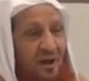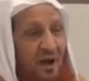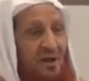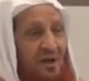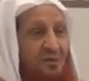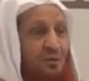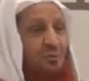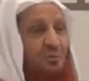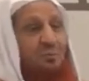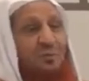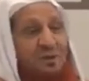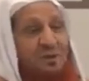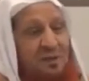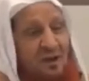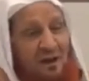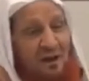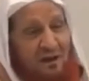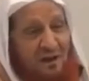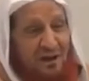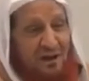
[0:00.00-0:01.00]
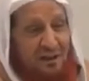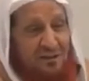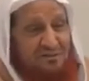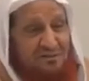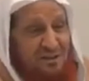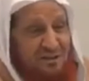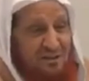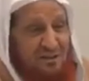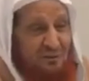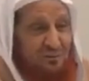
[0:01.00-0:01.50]
هذه أمية
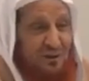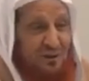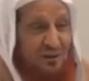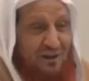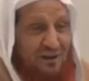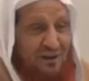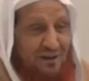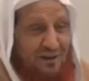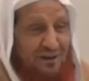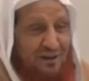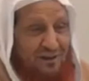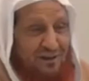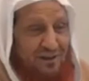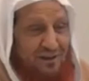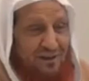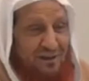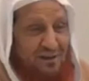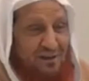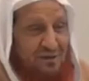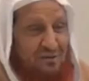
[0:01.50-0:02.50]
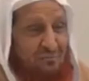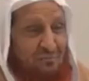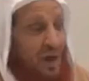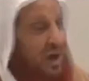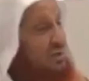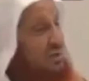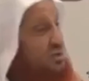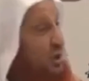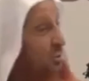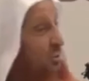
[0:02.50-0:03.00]
أليس كذلك ولا لا ما
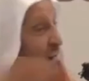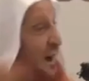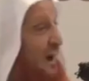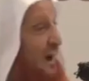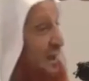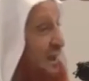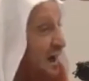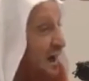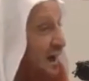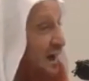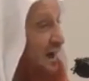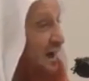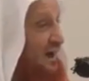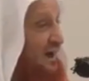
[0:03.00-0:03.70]
عندهم آلة